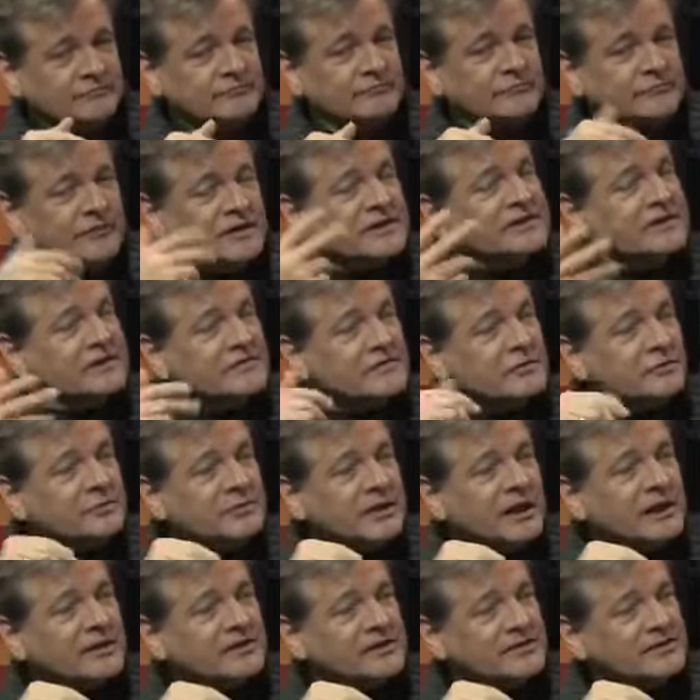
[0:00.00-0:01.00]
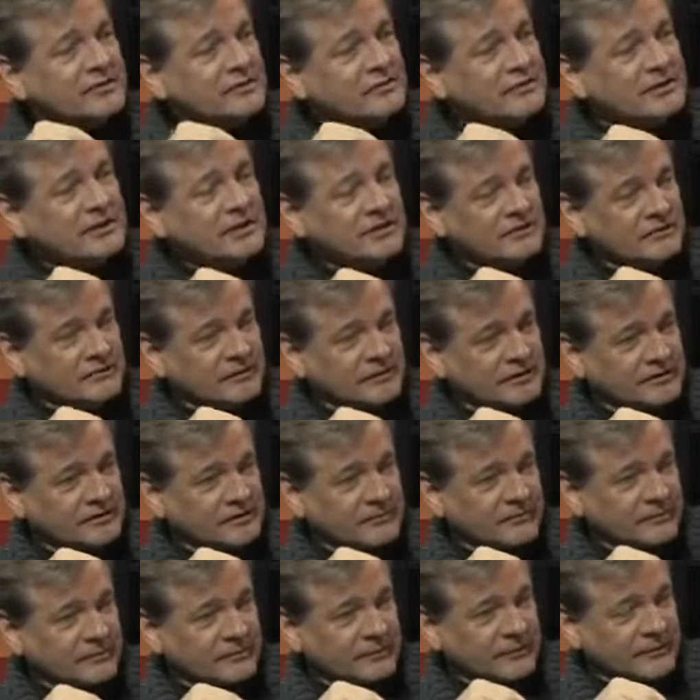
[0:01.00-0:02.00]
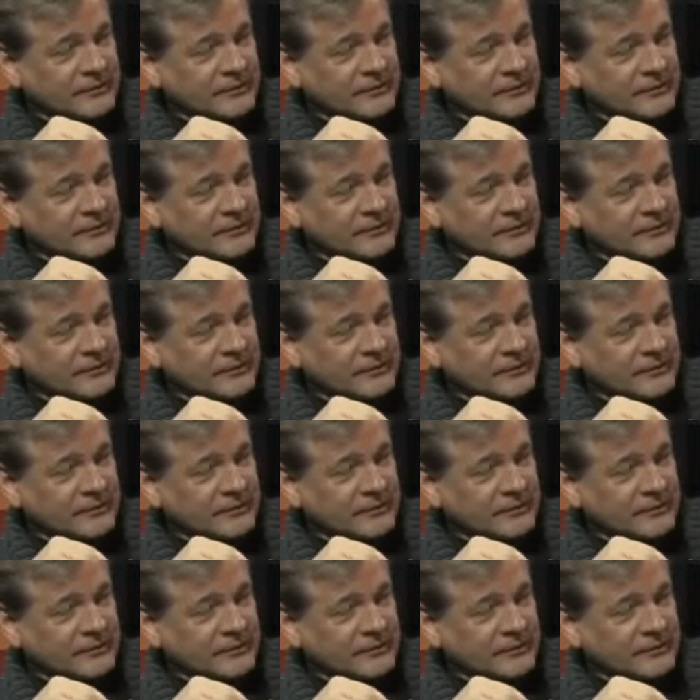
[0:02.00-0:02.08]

wie sie zum Teil diskutiert wird?